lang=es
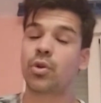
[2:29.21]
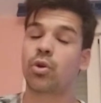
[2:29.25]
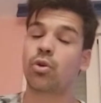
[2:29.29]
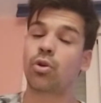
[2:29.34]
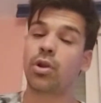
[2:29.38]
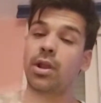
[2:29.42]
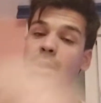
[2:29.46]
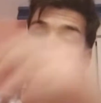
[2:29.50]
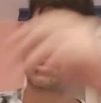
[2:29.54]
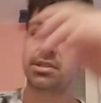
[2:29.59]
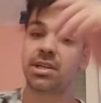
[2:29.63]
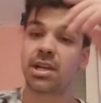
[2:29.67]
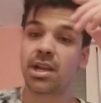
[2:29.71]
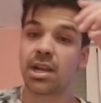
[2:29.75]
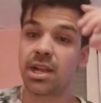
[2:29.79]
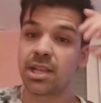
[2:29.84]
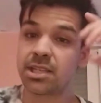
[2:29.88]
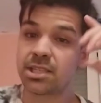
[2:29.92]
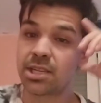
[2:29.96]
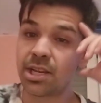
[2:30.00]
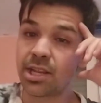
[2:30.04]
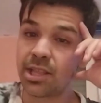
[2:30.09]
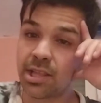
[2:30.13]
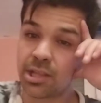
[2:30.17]
colapsar la
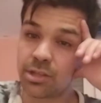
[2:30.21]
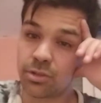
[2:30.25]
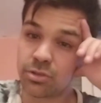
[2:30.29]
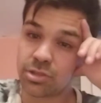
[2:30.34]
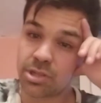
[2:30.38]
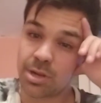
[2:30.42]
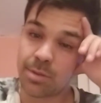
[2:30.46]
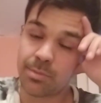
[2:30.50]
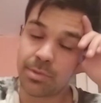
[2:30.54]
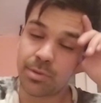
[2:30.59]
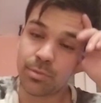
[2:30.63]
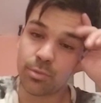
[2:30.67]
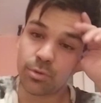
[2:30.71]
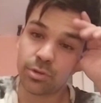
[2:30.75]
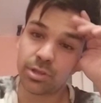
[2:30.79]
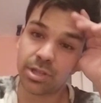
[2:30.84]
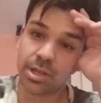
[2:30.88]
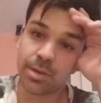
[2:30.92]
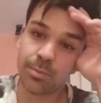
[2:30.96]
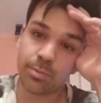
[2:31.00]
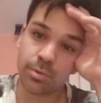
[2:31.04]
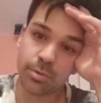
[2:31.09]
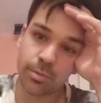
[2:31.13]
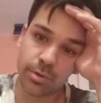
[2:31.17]
sanidad todos al mismo
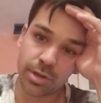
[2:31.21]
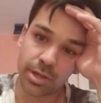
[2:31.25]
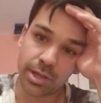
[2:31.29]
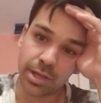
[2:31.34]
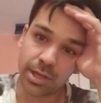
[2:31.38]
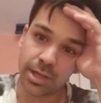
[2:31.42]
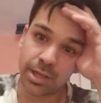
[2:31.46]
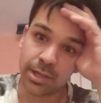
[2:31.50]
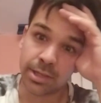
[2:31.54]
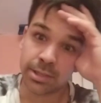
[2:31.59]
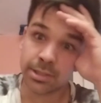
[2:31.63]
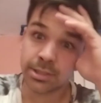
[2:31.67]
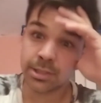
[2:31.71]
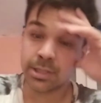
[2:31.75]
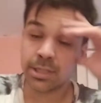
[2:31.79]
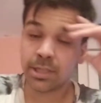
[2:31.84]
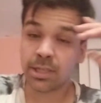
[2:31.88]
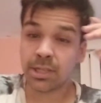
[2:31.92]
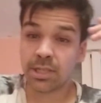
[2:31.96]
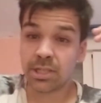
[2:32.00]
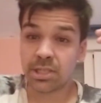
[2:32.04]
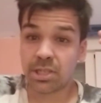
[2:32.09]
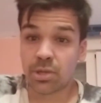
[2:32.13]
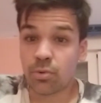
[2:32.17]
tiempo, porque
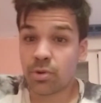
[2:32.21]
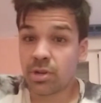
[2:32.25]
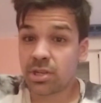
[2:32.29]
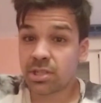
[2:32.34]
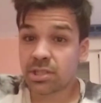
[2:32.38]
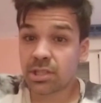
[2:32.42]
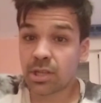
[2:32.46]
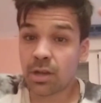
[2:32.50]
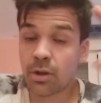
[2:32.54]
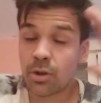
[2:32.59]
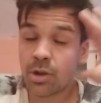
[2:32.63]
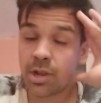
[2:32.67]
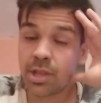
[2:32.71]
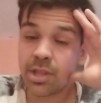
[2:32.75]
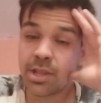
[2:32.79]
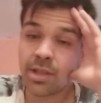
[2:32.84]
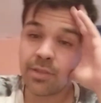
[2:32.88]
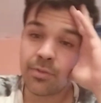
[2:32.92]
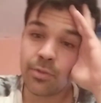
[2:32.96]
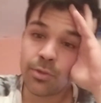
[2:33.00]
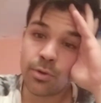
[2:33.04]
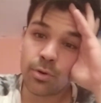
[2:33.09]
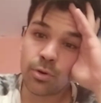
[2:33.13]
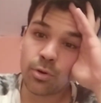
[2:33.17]
según he estado
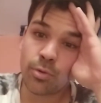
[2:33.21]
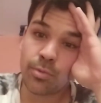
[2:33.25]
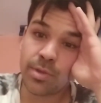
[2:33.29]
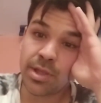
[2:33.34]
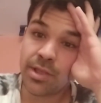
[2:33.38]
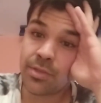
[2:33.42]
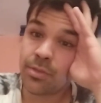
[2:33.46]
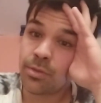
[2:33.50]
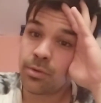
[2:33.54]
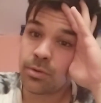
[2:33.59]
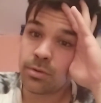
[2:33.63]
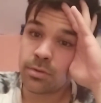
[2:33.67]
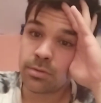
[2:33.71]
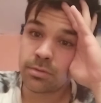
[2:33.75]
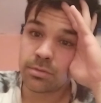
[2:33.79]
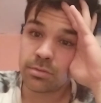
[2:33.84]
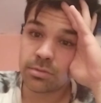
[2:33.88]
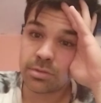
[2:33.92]
leyendo o viendo,